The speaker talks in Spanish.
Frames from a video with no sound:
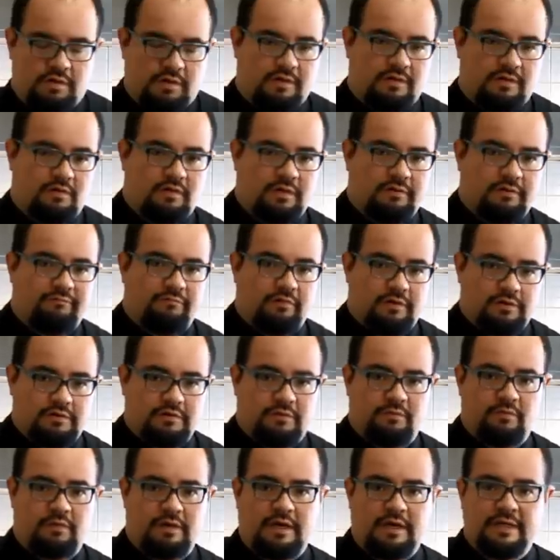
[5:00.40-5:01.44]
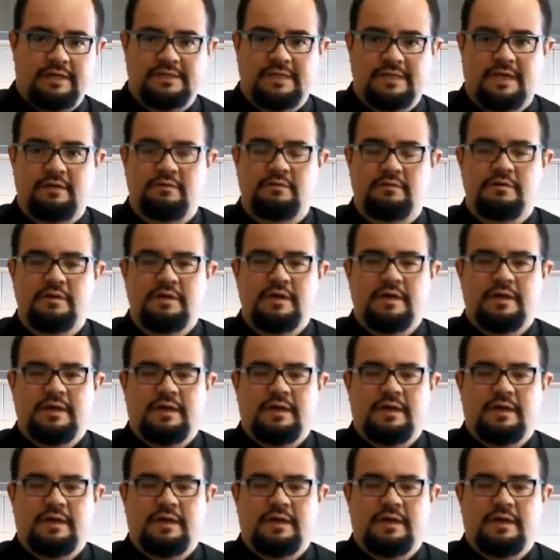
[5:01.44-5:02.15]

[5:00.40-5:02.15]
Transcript: que con esfuerzo hemos realizado,